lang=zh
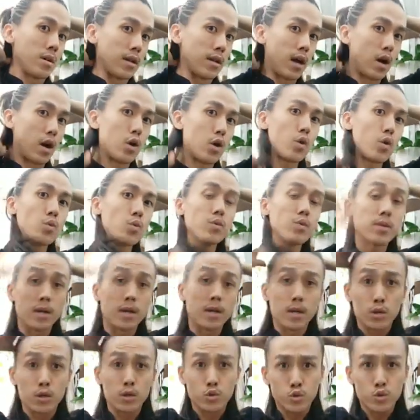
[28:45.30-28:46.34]
然后
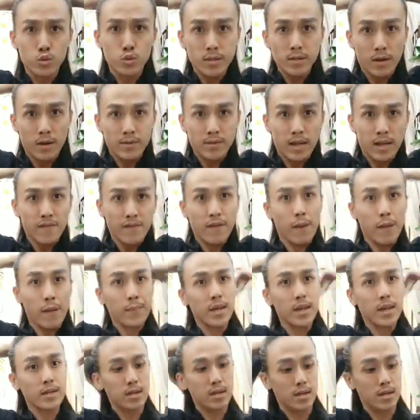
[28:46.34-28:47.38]
塑胶袋方
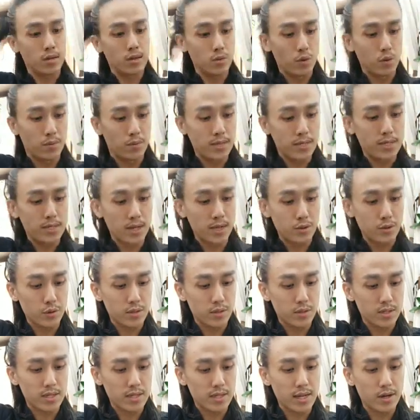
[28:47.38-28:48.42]
面呢，我们常
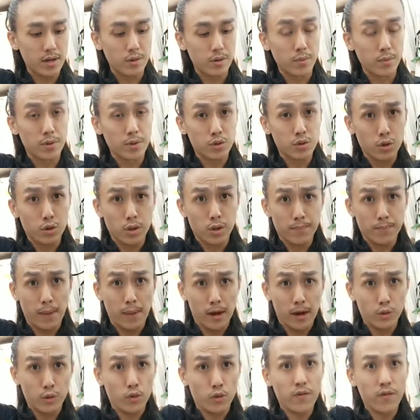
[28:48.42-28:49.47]
用这些我们说
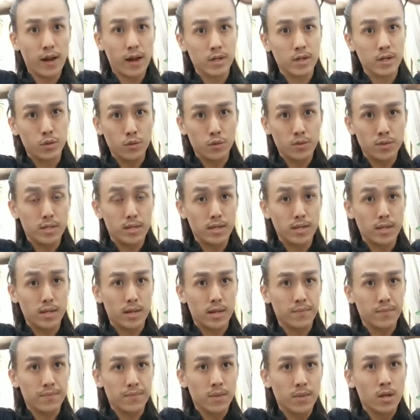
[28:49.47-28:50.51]
绑头发的东西
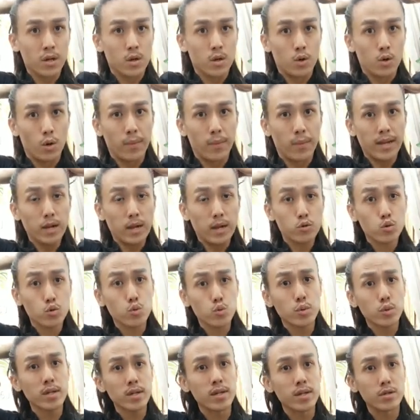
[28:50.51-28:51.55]
呢，我们要
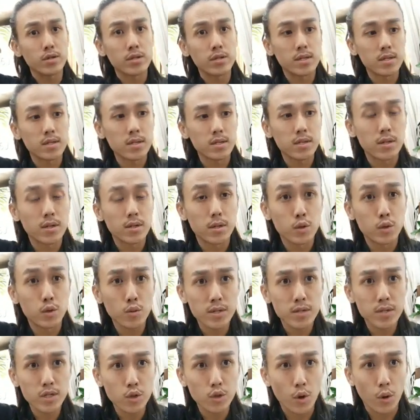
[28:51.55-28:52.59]
注意的就是
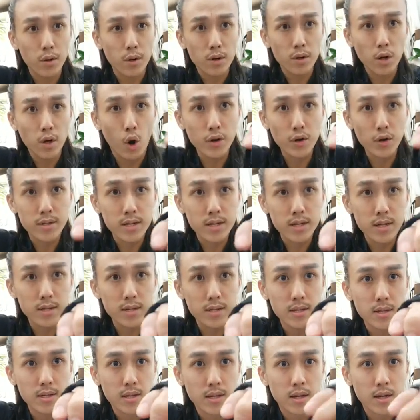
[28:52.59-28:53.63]
用这种
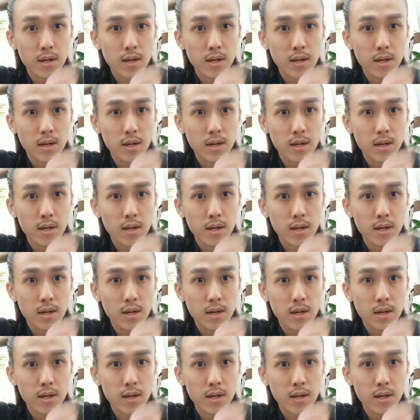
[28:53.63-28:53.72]
cotton，